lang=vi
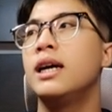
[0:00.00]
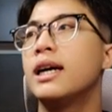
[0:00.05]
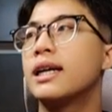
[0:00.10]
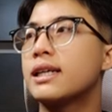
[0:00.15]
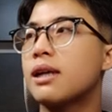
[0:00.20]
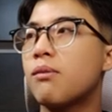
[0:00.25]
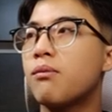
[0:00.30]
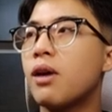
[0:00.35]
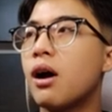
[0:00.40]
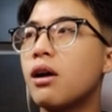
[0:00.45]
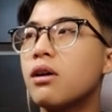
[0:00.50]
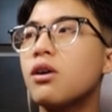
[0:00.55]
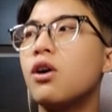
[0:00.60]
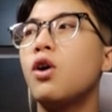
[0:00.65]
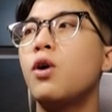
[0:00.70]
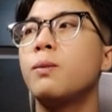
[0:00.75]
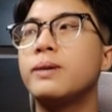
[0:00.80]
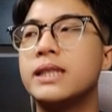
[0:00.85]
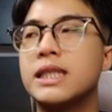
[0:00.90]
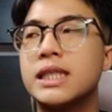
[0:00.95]
trong đó có
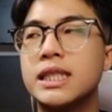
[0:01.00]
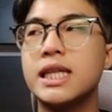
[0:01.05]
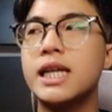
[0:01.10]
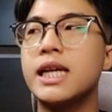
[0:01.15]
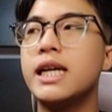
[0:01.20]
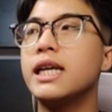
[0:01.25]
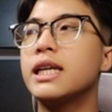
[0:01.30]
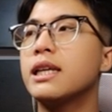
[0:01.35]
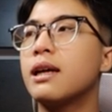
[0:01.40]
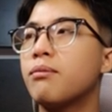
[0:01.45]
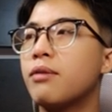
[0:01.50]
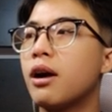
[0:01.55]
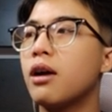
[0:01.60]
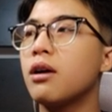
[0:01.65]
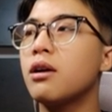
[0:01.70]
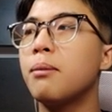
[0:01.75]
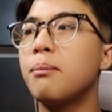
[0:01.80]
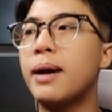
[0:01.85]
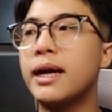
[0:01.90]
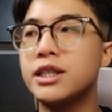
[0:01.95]
OpenSea, trong đó
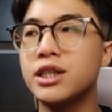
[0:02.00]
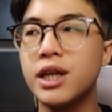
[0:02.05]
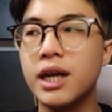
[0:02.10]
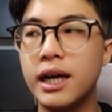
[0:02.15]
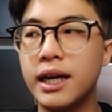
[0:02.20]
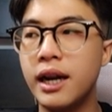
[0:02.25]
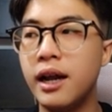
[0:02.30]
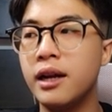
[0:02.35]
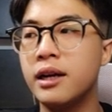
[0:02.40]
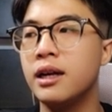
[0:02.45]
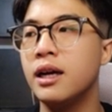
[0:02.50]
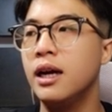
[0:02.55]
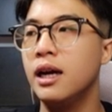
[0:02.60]
có Magic Eden